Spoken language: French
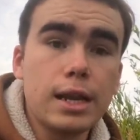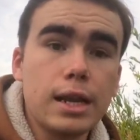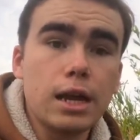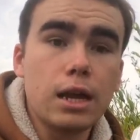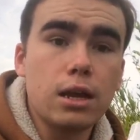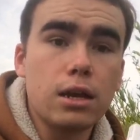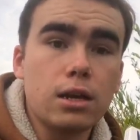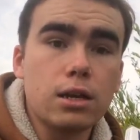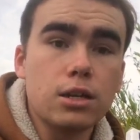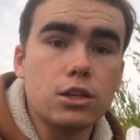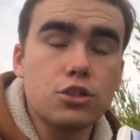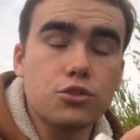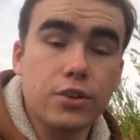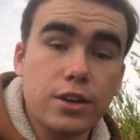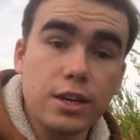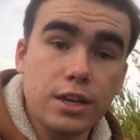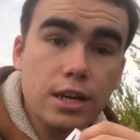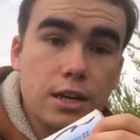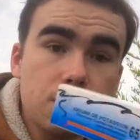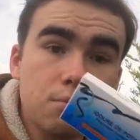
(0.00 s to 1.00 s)
Euh, je ferai
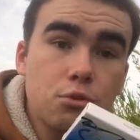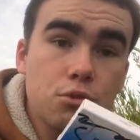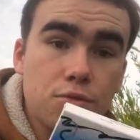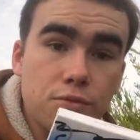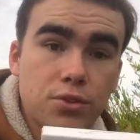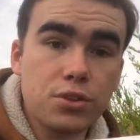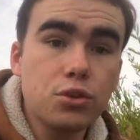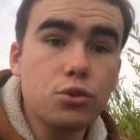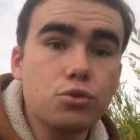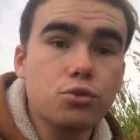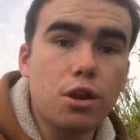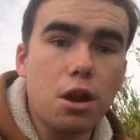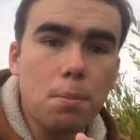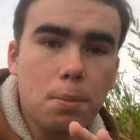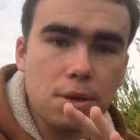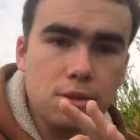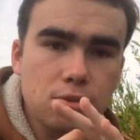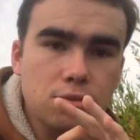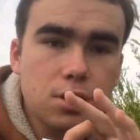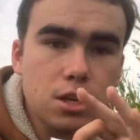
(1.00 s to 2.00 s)
également une vidéo sur la
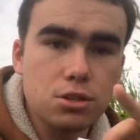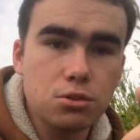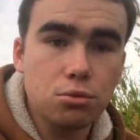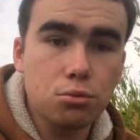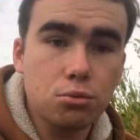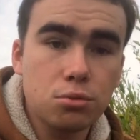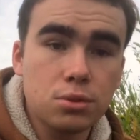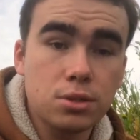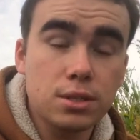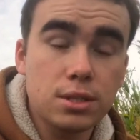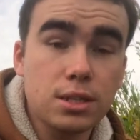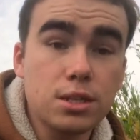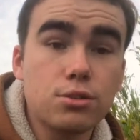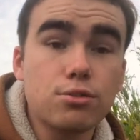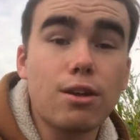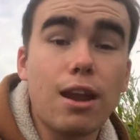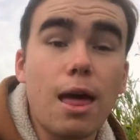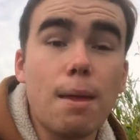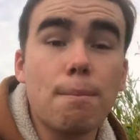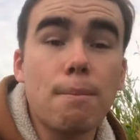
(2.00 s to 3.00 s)
présentation du site de
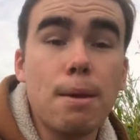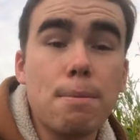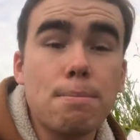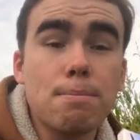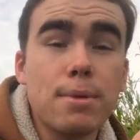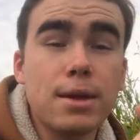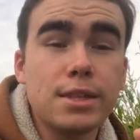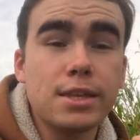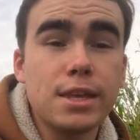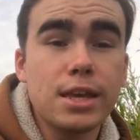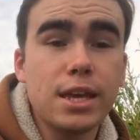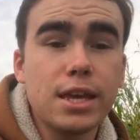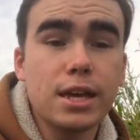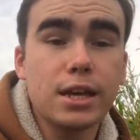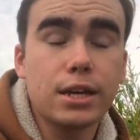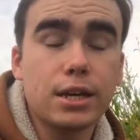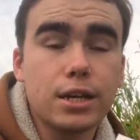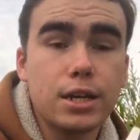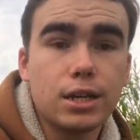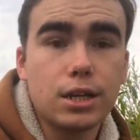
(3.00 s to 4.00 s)
la même manière
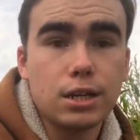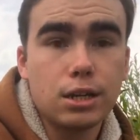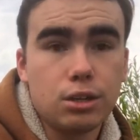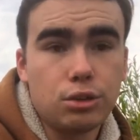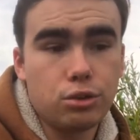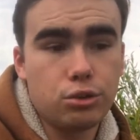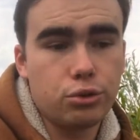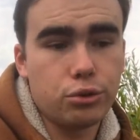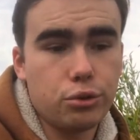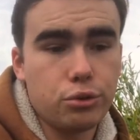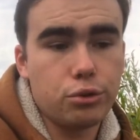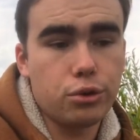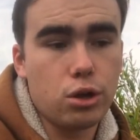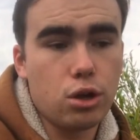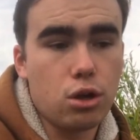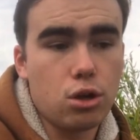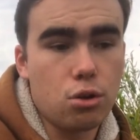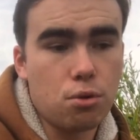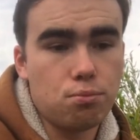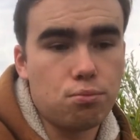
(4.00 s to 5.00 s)
que
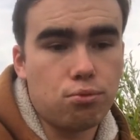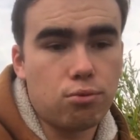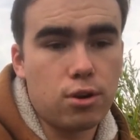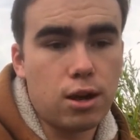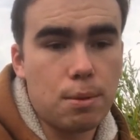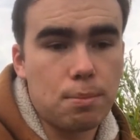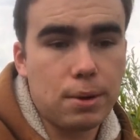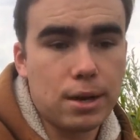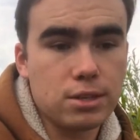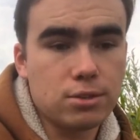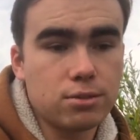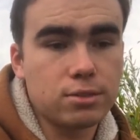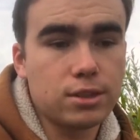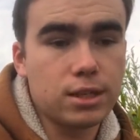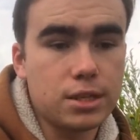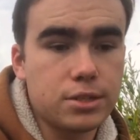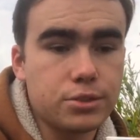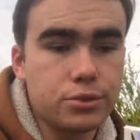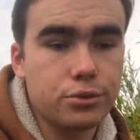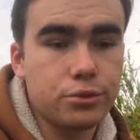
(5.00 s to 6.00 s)
euh, pour la
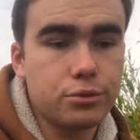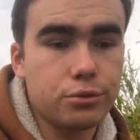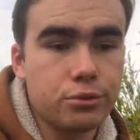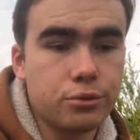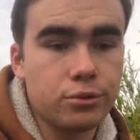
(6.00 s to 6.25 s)
présentation,